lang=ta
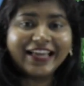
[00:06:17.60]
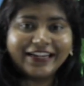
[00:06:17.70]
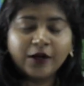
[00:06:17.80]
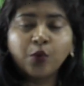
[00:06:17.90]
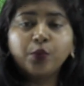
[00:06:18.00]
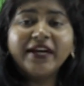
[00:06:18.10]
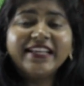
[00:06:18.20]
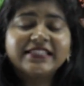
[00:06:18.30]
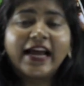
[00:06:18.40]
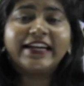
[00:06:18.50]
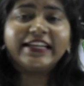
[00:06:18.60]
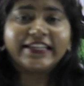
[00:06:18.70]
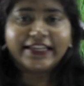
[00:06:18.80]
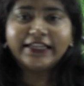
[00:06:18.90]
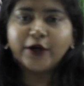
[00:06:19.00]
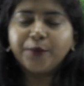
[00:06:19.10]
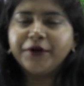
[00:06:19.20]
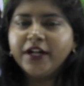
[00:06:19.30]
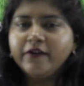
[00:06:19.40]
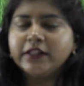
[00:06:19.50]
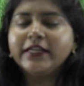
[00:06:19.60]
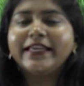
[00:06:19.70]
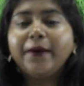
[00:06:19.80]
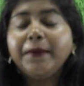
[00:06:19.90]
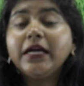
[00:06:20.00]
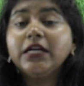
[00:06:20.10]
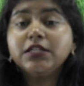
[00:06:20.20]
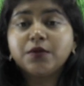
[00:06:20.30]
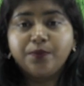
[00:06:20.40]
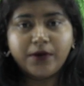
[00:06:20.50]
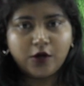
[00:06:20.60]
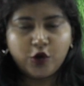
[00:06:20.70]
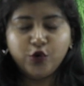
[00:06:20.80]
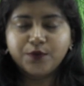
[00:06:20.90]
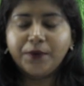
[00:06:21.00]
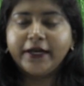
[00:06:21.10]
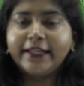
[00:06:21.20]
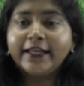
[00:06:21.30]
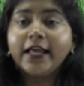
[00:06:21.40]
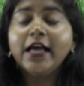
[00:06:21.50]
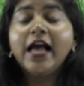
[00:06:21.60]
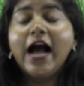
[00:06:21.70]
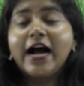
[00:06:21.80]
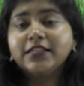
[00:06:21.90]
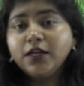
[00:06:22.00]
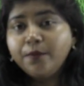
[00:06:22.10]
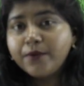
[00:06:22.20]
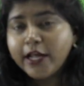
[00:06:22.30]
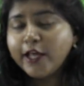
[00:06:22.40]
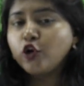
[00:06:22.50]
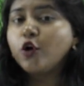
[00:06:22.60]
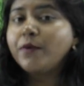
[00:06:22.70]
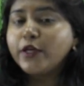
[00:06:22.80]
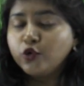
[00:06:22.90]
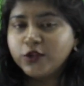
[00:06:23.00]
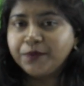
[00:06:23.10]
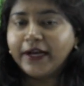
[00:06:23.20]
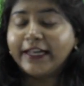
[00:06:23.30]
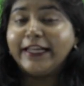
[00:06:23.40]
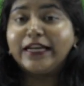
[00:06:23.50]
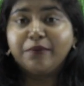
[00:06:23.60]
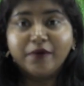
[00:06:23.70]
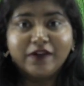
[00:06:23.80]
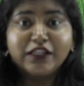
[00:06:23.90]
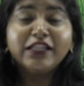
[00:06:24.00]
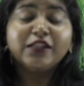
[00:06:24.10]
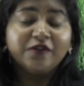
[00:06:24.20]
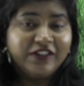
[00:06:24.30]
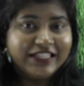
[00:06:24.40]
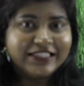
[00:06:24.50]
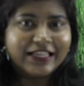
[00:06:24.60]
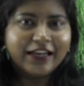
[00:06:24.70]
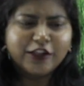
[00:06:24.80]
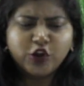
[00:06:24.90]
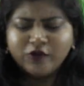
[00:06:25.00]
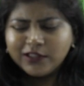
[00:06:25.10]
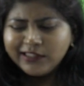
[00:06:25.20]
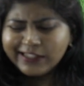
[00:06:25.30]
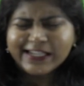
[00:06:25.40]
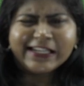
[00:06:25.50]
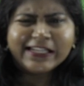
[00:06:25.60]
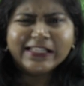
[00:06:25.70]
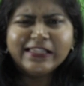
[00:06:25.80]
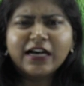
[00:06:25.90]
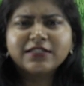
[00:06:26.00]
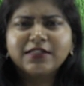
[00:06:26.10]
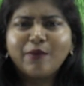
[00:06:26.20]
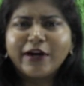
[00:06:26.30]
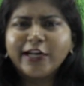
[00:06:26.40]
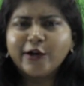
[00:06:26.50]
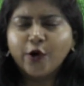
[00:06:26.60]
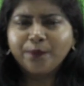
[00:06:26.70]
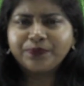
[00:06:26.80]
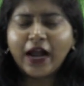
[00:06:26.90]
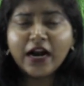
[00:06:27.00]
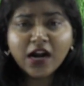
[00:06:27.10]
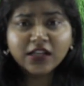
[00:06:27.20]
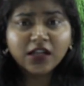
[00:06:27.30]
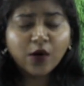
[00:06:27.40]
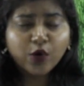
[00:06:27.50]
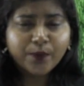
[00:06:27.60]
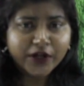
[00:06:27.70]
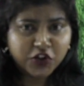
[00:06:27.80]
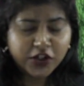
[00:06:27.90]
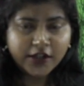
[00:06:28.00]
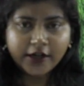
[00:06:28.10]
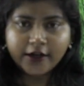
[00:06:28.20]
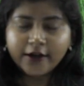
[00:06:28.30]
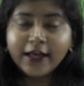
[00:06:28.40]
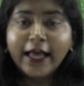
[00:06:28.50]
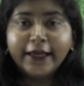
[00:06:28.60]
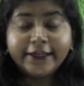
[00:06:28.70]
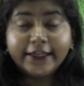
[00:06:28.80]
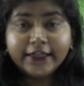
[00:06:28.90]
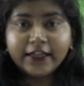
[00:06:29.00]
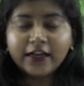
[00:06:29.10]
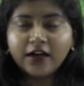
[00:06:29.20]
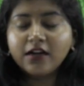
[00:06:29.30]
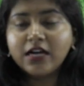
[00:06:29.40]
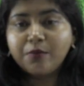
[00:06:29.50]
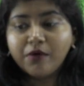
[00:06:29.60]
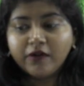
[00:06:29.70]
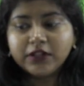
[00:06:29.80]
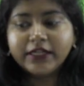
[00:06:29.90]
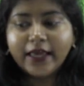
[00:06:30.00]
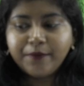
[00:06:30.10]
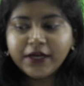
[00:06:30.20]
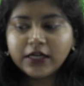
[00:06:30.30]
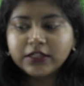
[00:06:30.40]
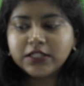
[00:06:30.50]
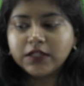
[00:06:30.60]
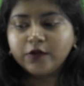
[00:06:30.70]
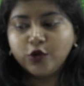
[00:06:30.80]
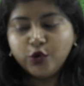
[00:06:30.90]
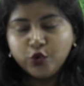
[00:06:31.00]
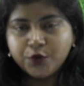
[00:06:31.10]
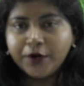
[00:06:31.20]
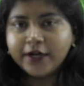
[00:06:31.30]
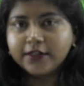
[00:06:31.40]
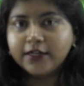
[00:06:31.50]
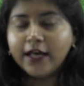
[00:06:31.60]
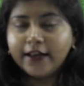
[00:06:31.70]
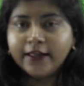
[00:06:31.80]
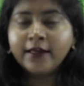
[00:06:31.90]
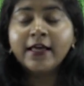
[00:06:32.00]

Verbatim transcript: சைடு வீடி சைடுனால் என்ன அப்படின்னா வந்து கெமிக்கல்ஸ் ப்ர யூஸ் பண்ணி அதை பிரயோகமாக யூஸ் பண்ணி நம்ம வந்து இந்த வீட்ஸ் எல்லாத்தையும் வந்து நாஸ்தி பண்ணிடுறோம் ஆனால் இதில் ஒரு பிரச்சனை இருக்குது என்னென்னா நம்ம வந்து கெமிக்கல்ஸை வந்து யூஸ் பண்ணுறதுனால